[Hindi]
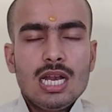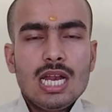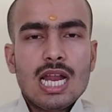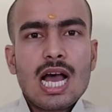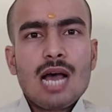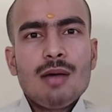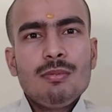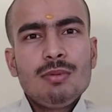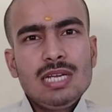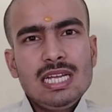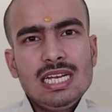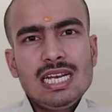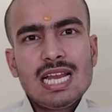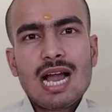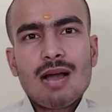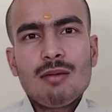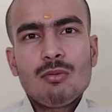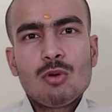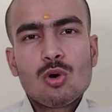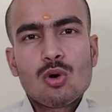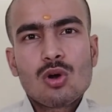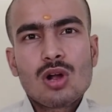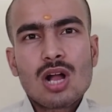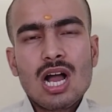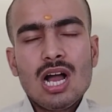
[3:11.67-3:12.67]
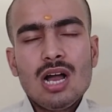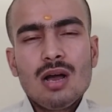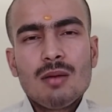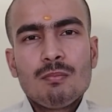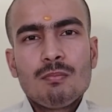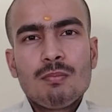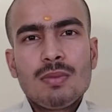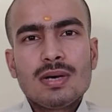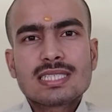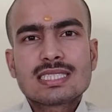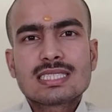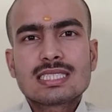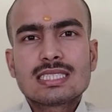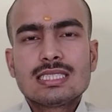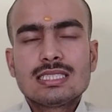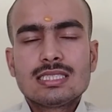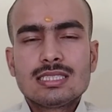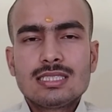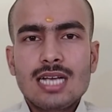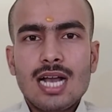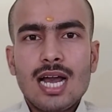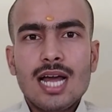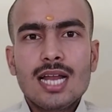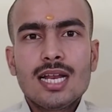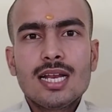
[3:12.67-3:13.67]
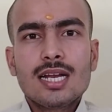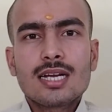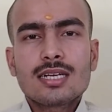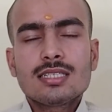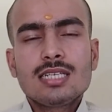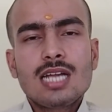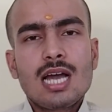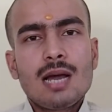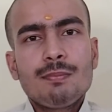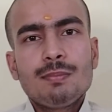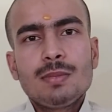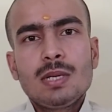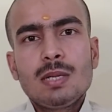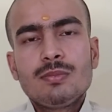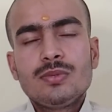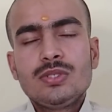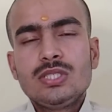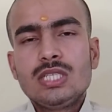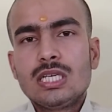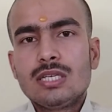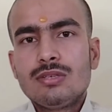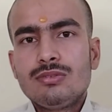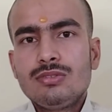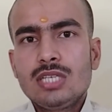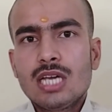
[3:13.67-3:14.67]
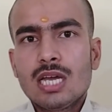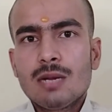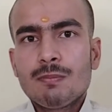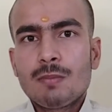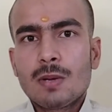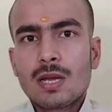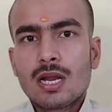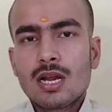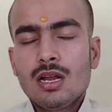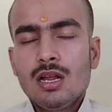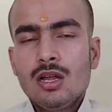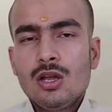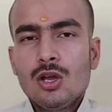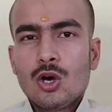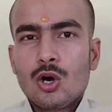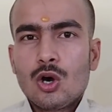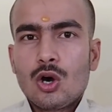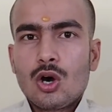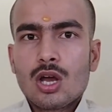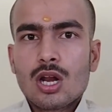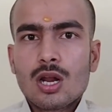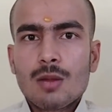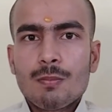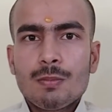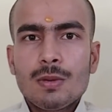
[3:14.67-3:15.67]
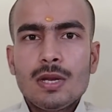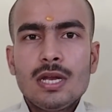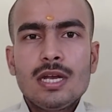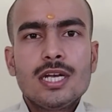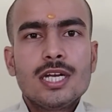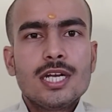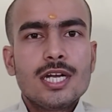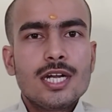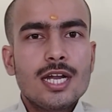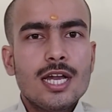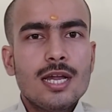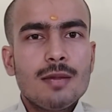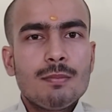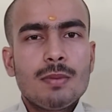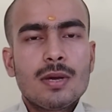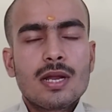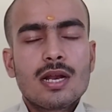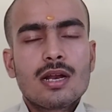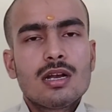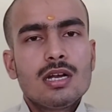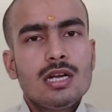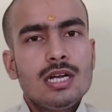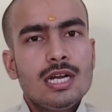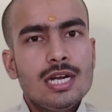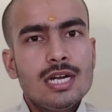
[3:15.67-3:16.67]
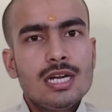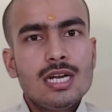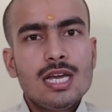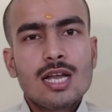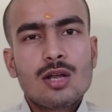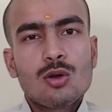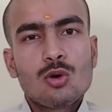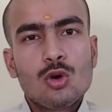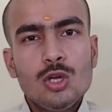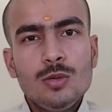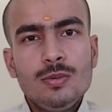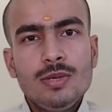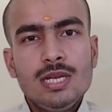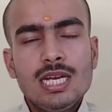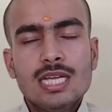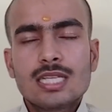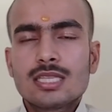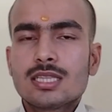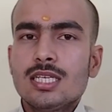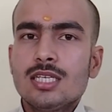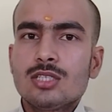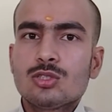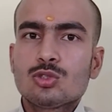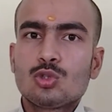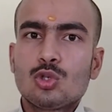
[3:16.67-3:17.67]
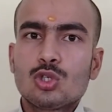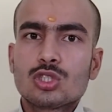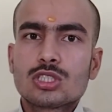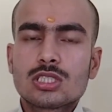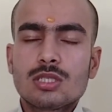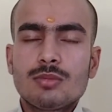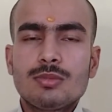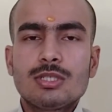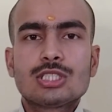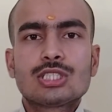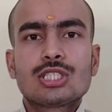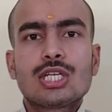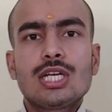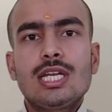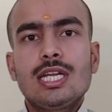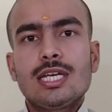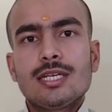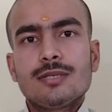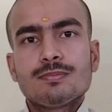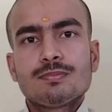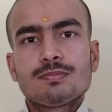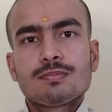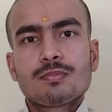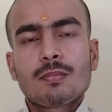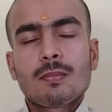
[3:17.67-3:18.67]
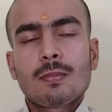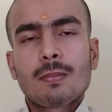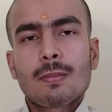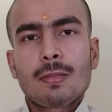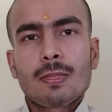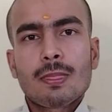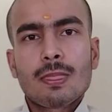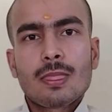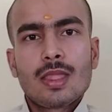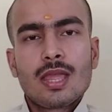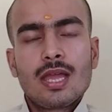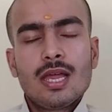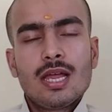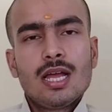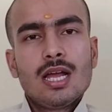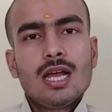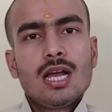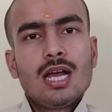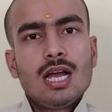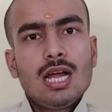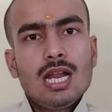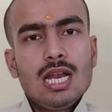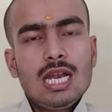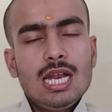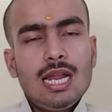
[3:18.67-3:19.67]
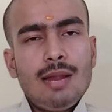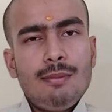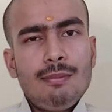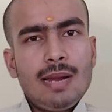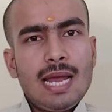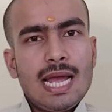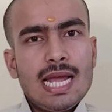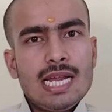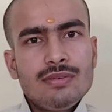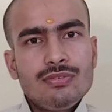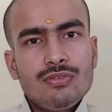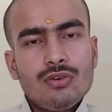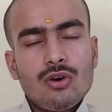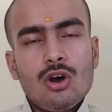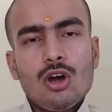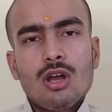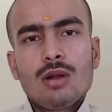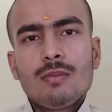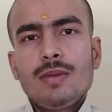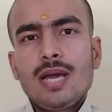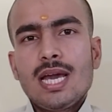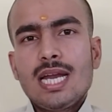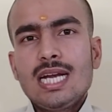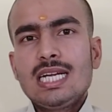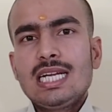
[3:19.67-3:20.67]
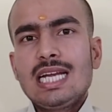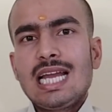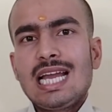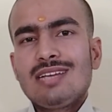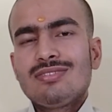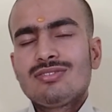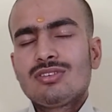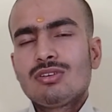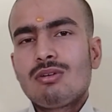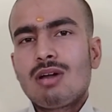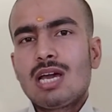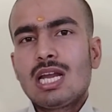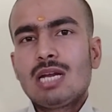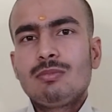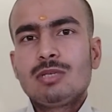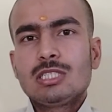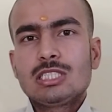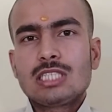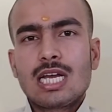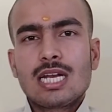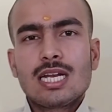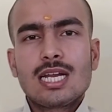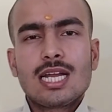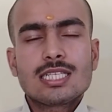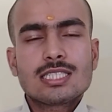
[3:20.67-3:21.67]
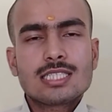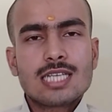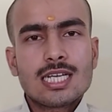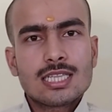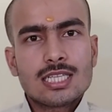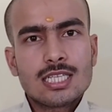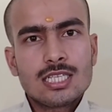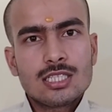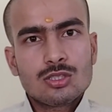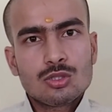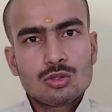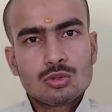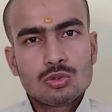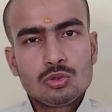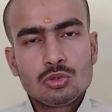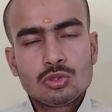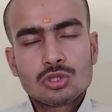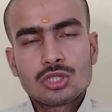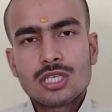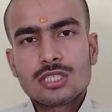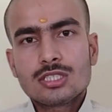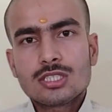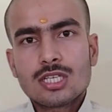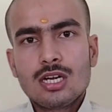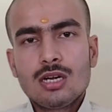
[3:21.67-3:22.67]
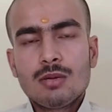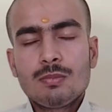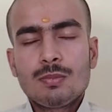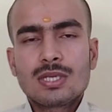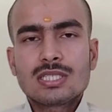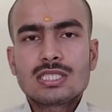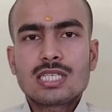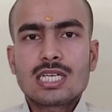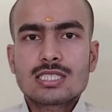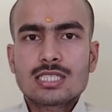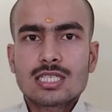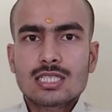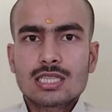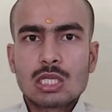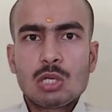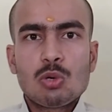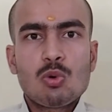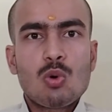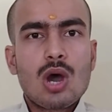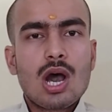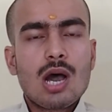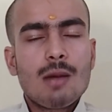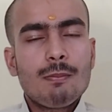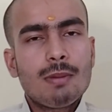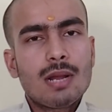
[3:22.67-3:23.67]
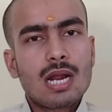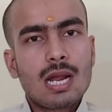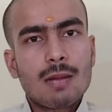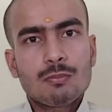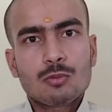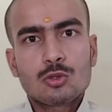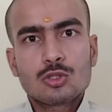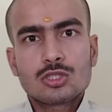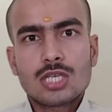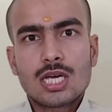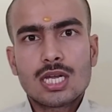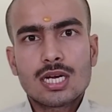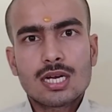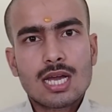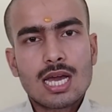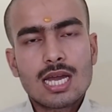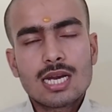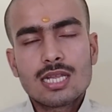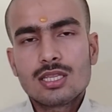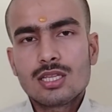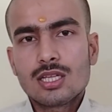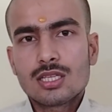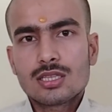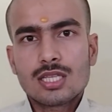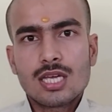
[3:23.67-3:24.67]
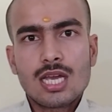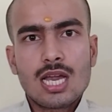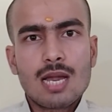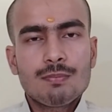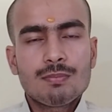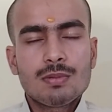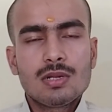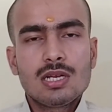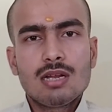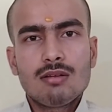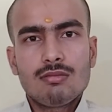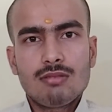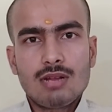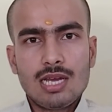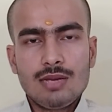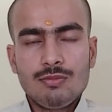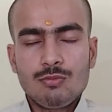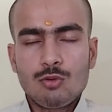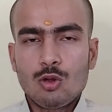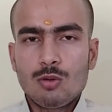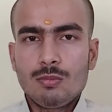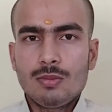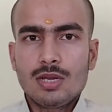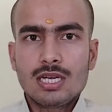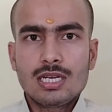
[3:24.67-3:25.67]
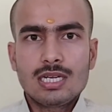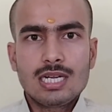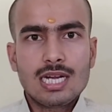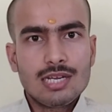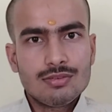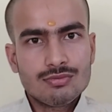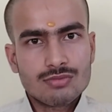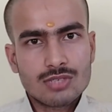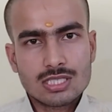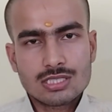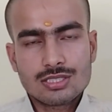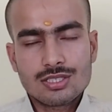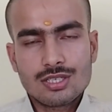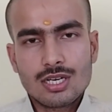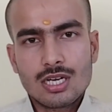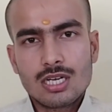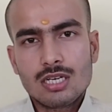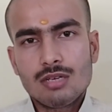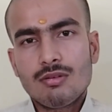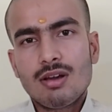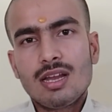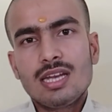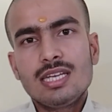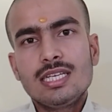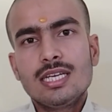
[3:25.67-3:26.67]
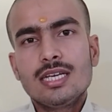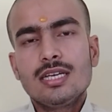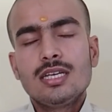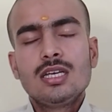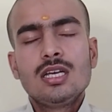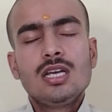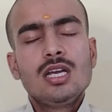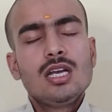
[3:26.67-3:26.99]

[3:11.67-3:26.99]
लाभ ही लाभ होगा बस ध्यान रखना अपने बिहेवियर पर और अपने निर्णय पर निर्णय कोई भी लेते हैं सोच समझ के लें लव लाइफ और मैरिड लाइफ के बारे में जानना चाहते हैं तो दूसरे चैनल पर जा सकते हैं वहाँ पर आपको जानकारी देते हैं आपकी लव लाइफ और मैरिड लाइफ कैसे रहने वाली है